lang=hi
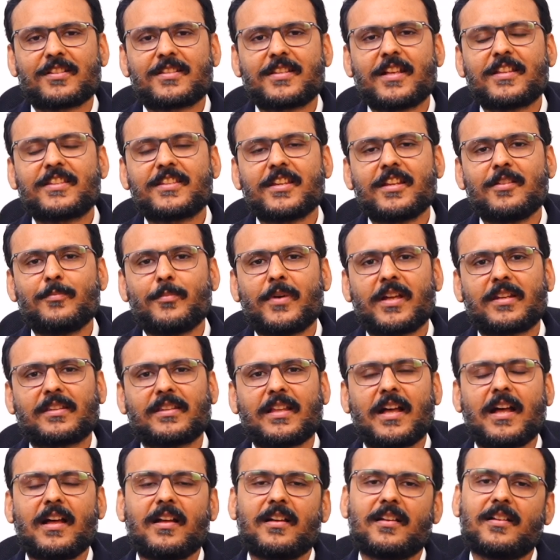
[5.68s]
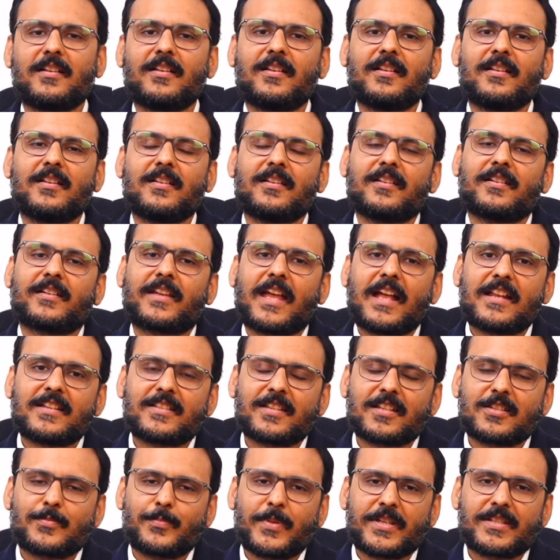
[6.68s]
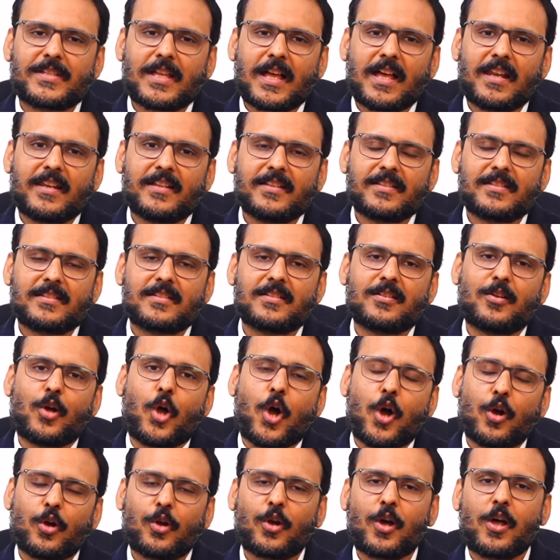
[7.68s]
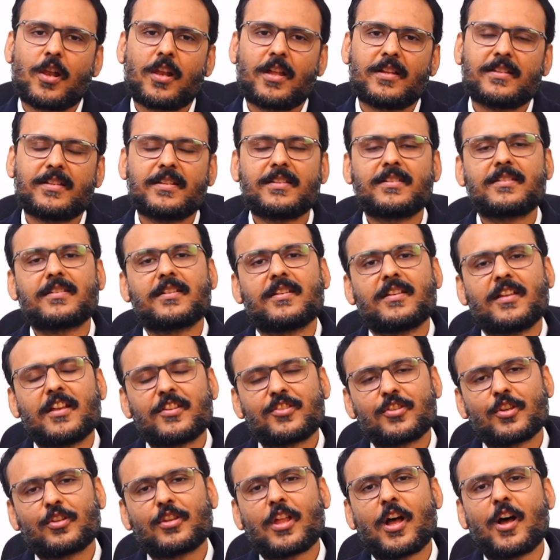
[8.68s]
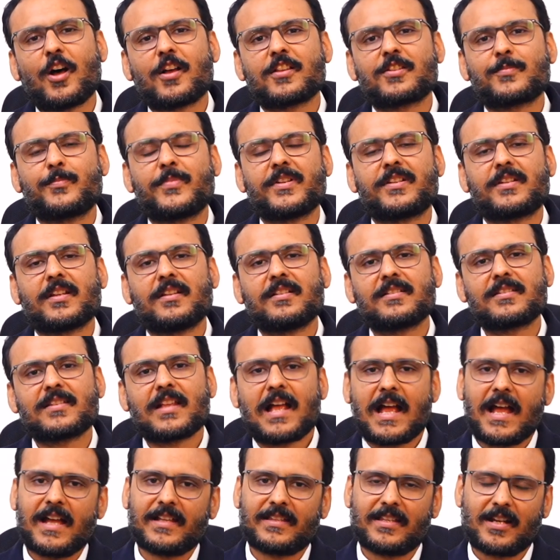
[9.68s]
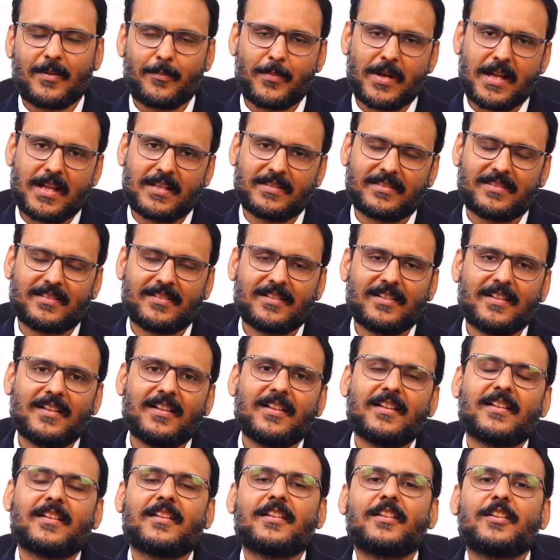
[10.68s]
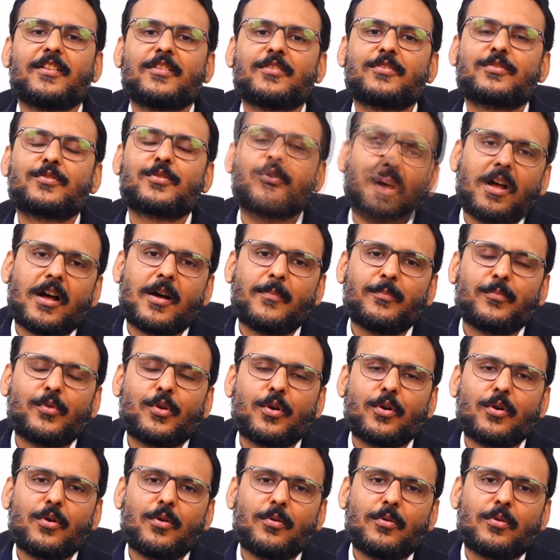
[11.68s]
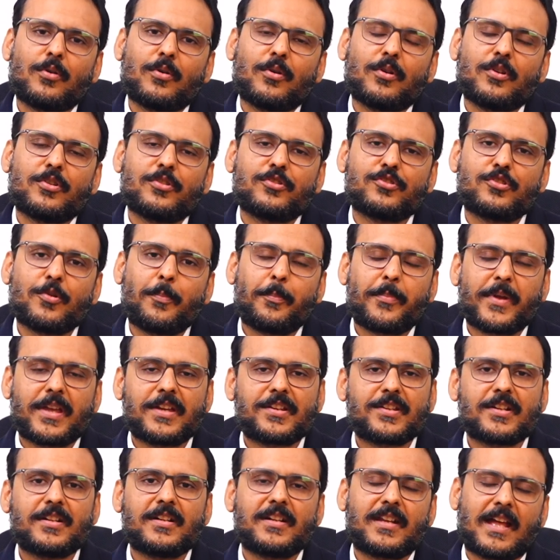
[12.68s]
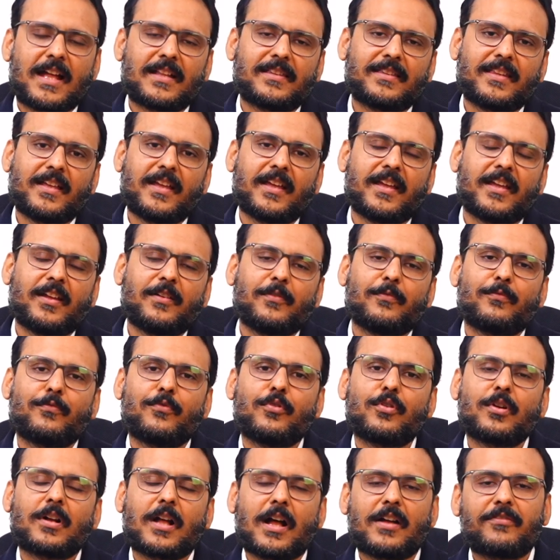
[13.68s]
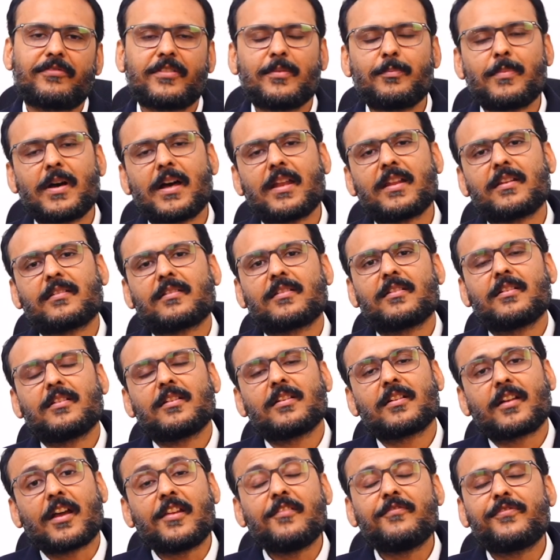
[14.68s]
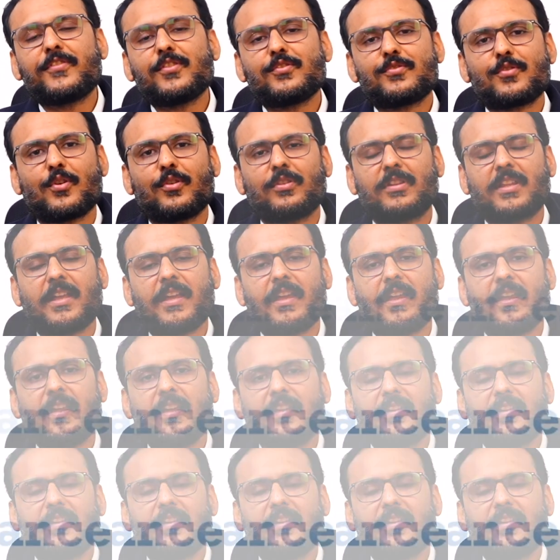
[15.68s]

सचिन मर्दा कैंसर स्पेशलिस्ट ऑन्कोलॉजिस्ट यशोदा हॉस्पिटल्स हैदराबाद सो so, हमको जो पेशेंट आते हैं वो काफ़ी बार कंफ्यूज होते हैं